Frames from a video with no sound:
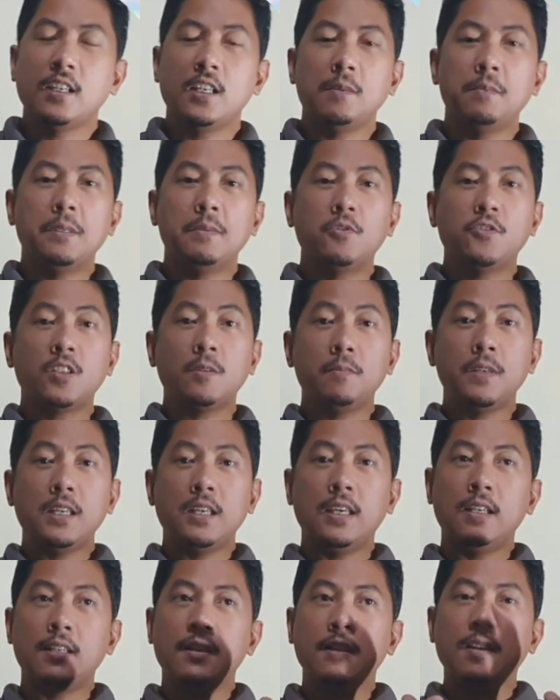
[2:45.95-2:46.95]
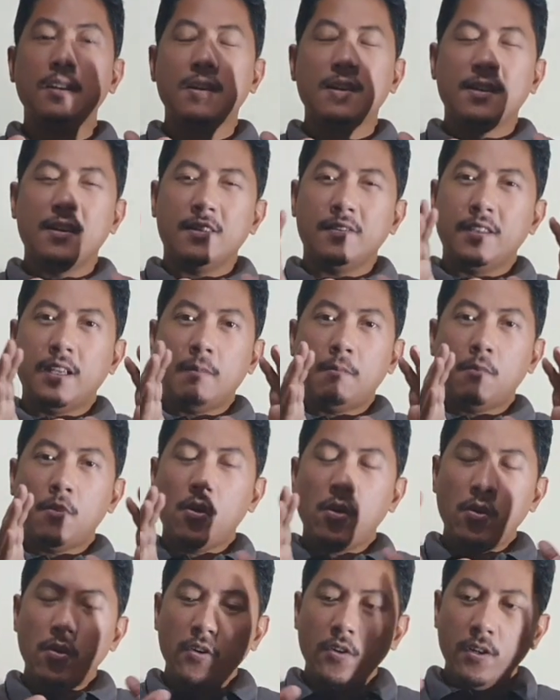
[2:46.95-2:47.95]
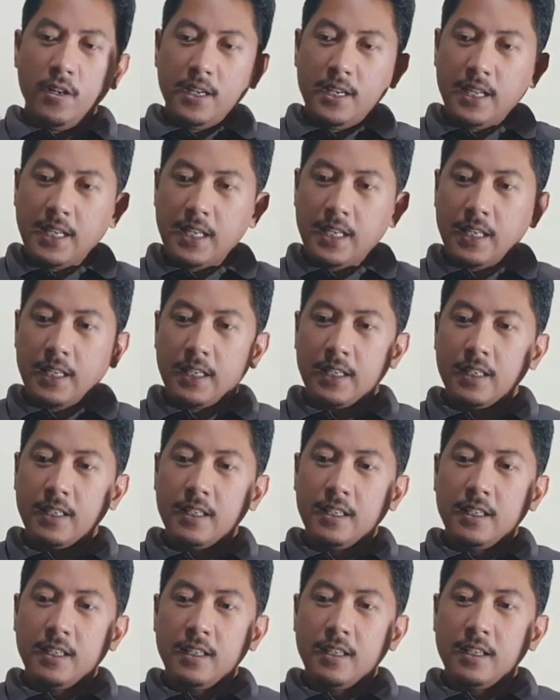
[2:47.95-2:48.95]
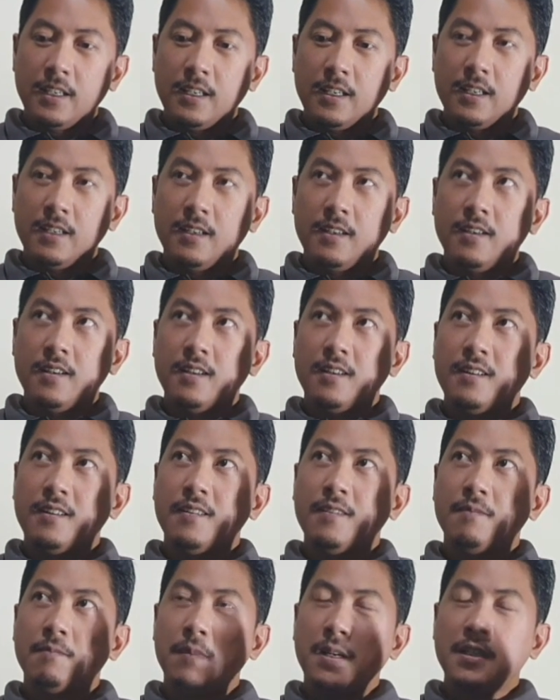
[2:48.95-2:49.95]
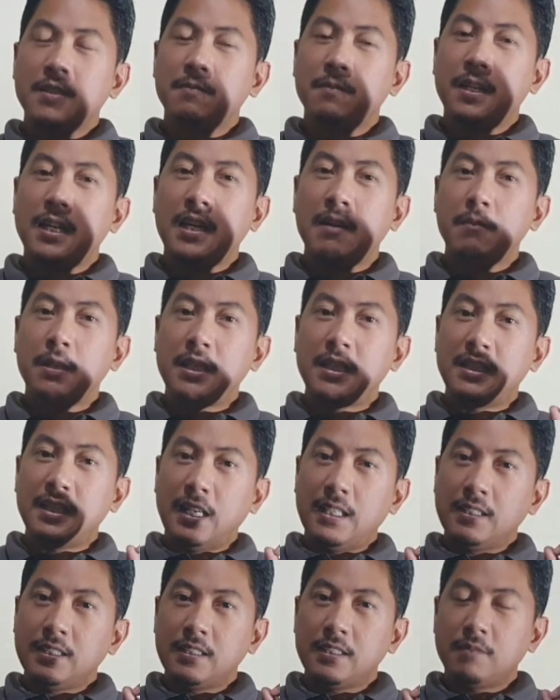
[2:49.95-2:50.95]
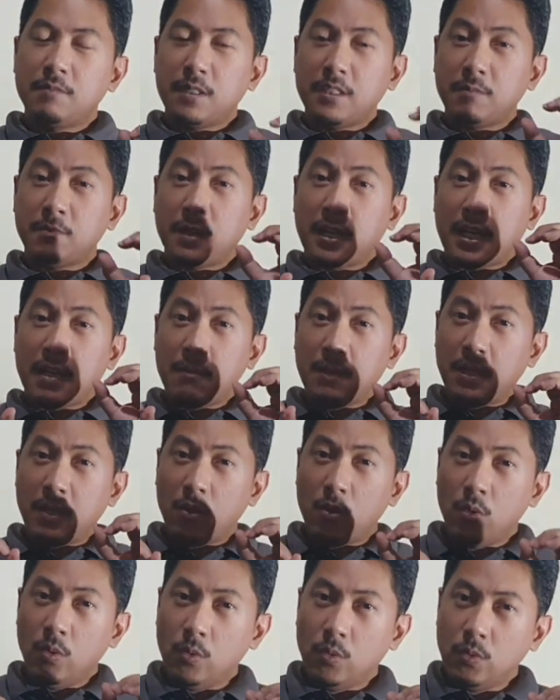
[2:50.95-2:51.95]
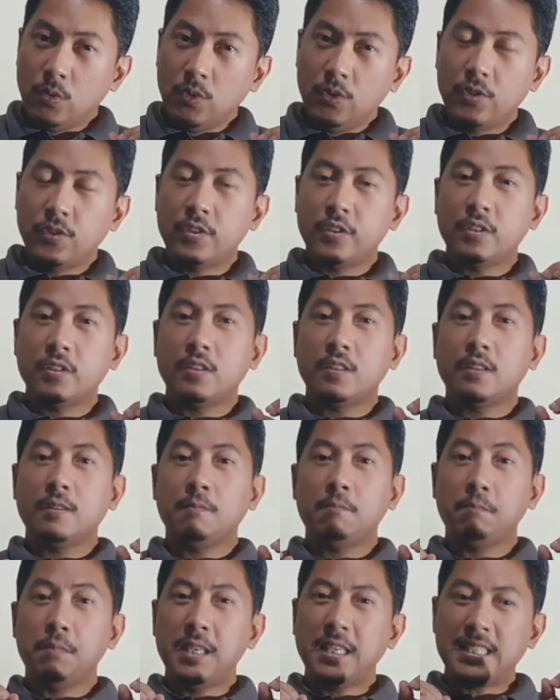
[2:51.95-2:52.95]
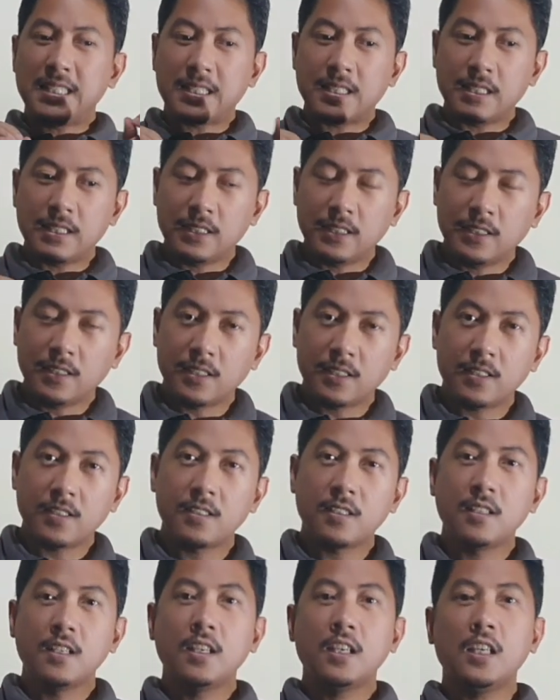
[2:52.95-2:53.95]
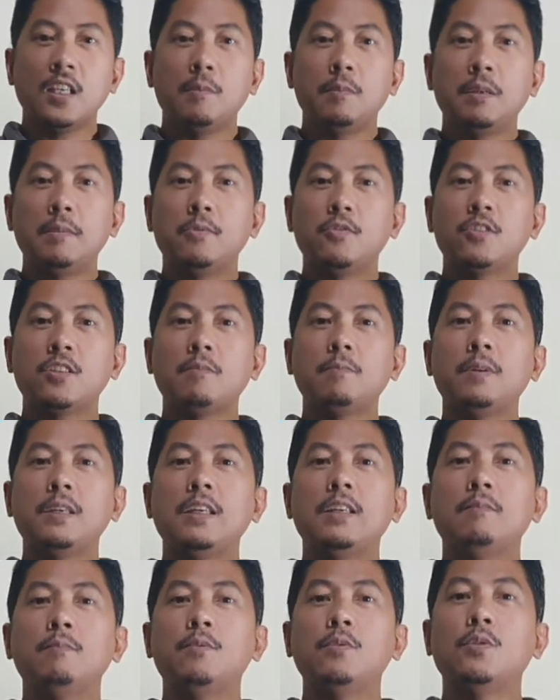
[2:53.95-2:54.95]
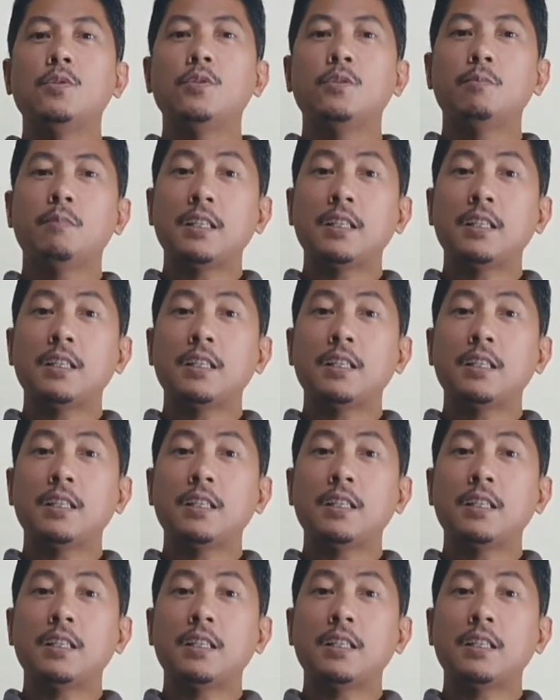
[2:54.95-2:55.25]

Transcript: Ibig ko sabihin, the more na mas maraming dots, mas maraming holes, pixels, ibig ko sabihin po nun,